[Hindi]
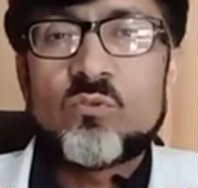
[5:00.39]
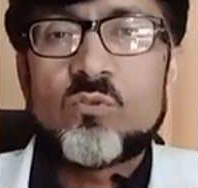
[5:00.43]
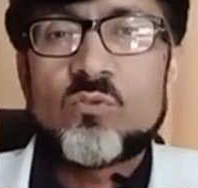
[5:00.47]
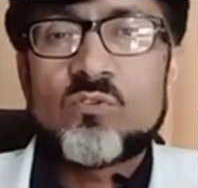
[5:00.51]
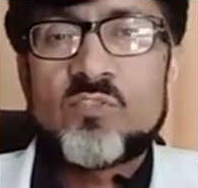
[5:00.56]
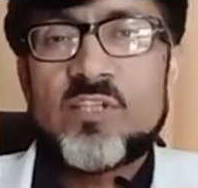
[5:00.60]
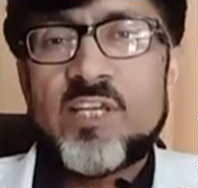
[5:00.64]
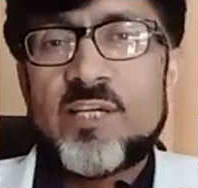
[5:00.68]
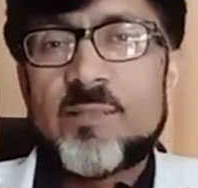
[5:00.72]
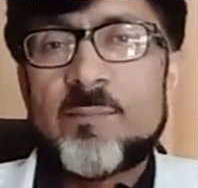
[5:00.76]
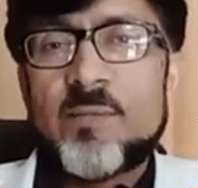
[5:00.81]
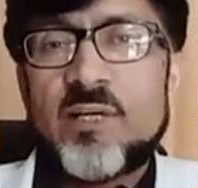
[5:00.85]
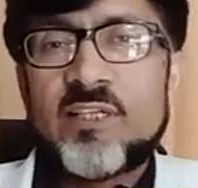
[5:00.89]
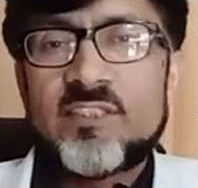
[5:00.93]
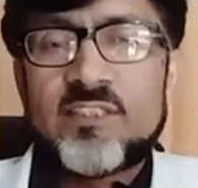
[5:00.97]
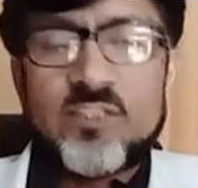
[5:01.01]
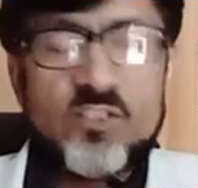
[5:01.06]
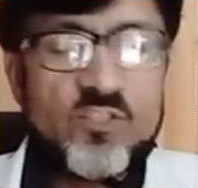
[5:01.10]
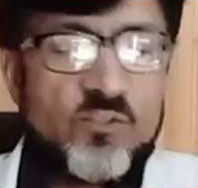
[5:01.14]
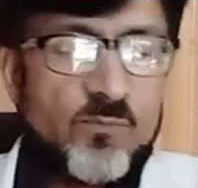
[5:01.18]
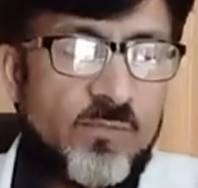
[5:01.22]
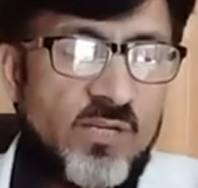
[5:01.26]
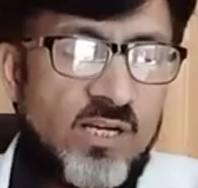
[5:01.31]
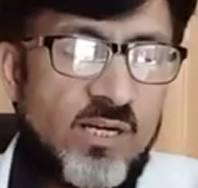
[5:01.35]
तो जहरी बात
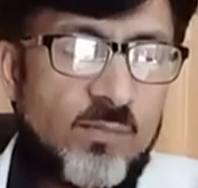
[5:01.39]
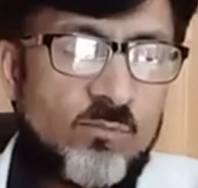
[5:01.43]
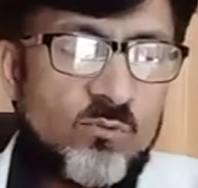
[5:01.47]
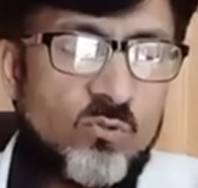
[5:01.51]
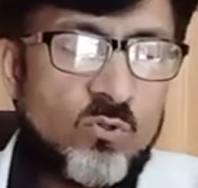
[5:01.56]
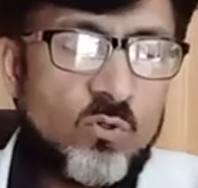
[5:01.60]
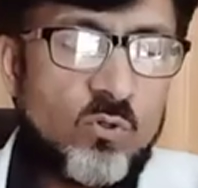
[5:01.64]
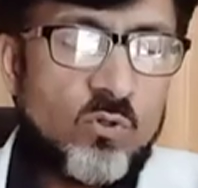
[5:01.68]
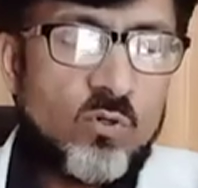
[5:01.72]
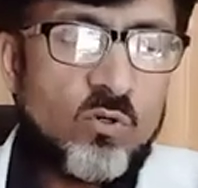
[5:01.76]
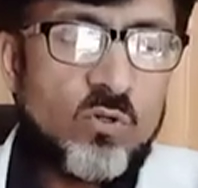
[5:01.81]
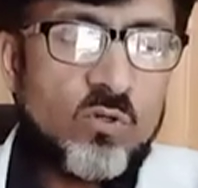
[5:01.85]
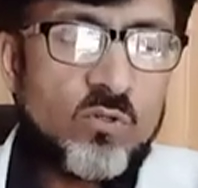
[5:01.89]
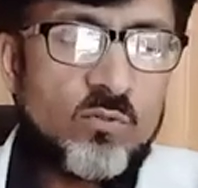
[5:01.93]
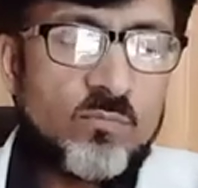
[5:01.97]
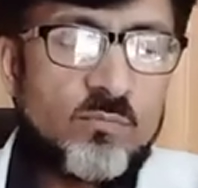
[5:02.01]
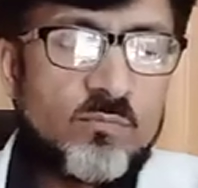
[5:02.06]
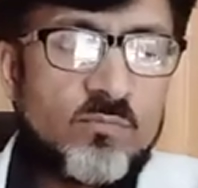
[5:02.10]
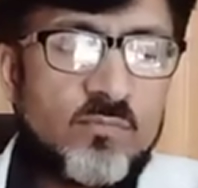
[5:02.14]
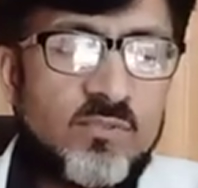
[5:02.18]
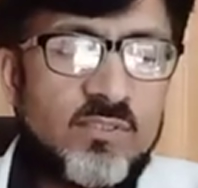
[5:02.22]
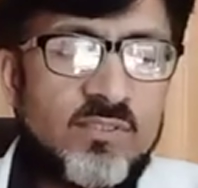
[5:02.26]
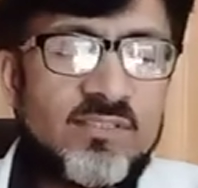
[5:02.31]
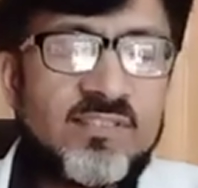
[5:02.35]
है उसमें आपको
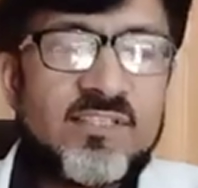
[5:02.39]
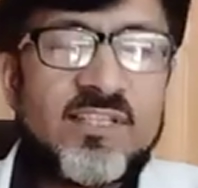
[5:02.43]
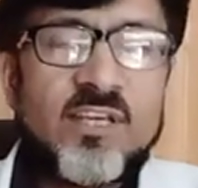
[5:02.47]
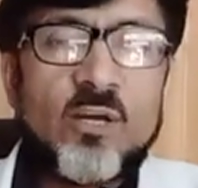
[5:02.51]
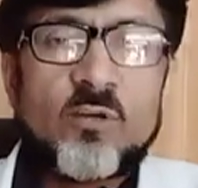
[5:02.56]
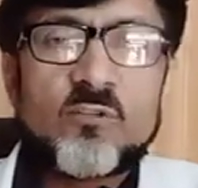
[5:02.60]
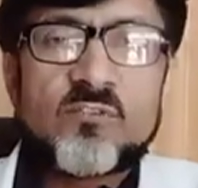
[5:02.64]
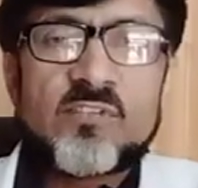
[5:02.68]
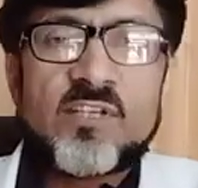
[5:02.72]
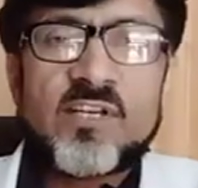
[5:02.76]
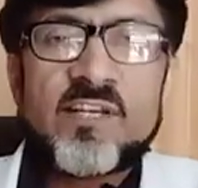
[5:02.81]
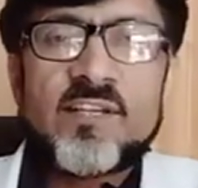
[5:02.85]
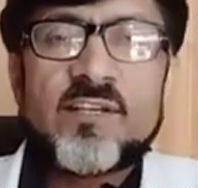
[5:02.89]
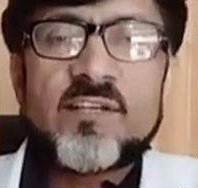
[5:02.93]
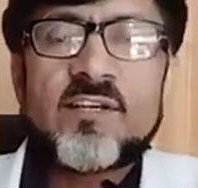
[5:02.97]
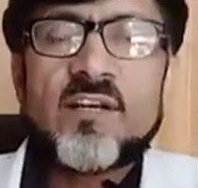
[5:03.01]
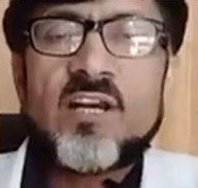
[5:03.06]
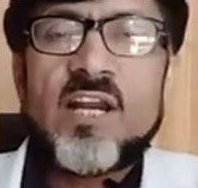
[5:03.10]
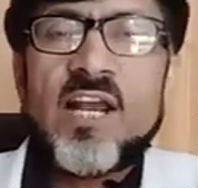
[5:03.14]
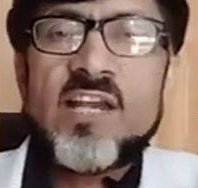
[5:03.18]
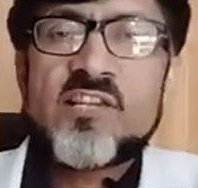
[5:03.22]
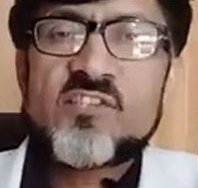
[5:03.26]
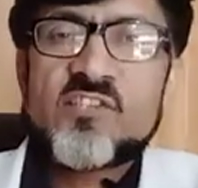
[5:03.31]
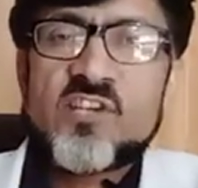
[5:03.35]
क्या हो सर
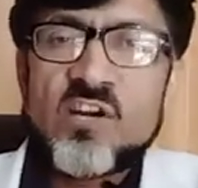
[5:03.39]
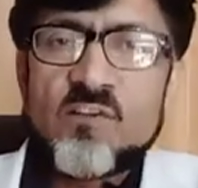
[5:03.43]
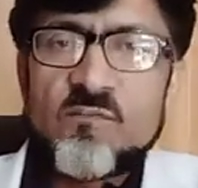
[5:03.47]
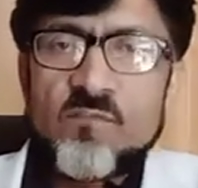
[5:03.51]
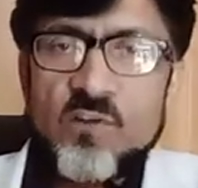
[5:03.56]
एसिड